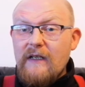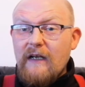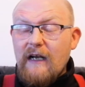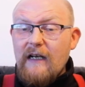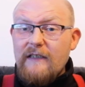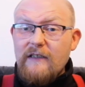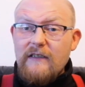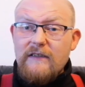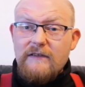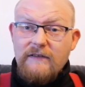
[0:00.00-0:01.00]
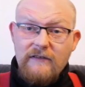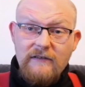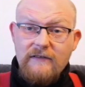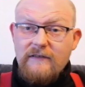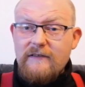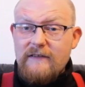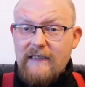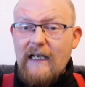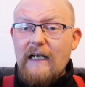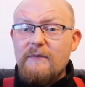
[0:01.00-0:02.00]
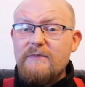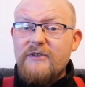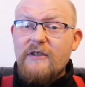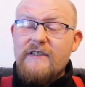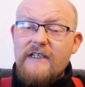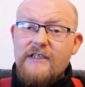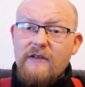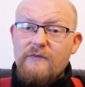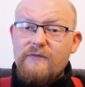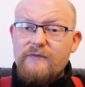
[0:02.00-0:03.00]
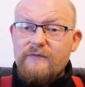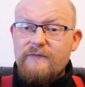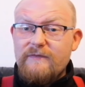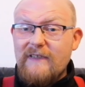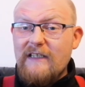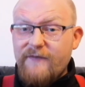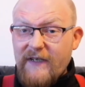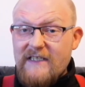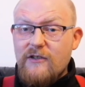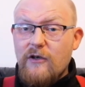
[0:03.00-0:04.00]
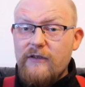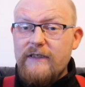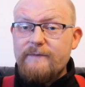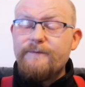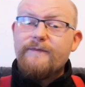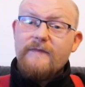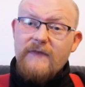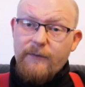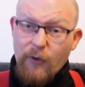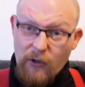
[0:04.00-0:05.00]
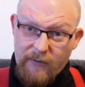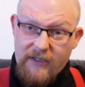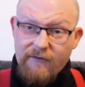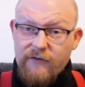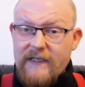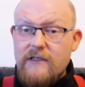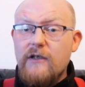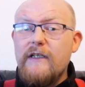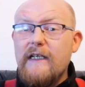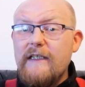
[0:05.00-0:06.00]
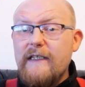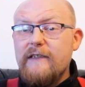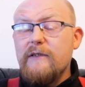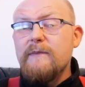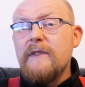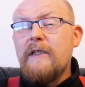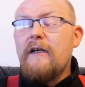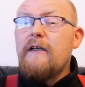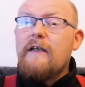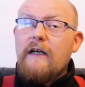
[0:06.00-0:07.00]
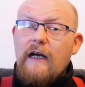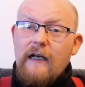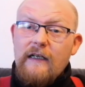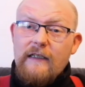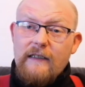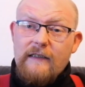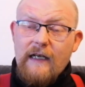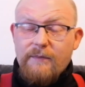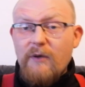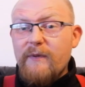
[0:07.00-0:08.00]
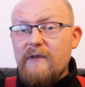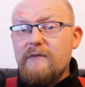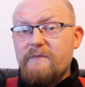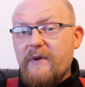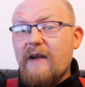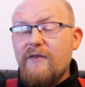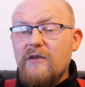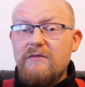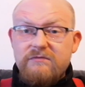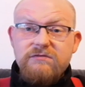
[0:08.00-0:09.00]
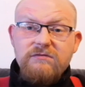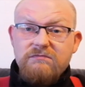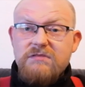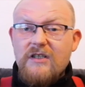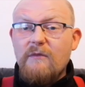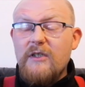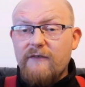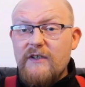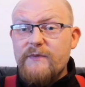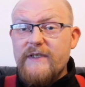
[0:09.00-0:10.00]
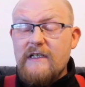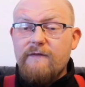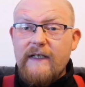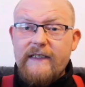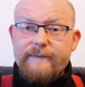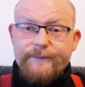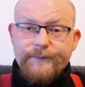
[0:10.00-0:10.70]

ale no, ja bym się rozejrzał na dwie strony i pokomentował dwie strony, a nie jedną. Ale tak, miał pan prawo skomentować moje zachowanie,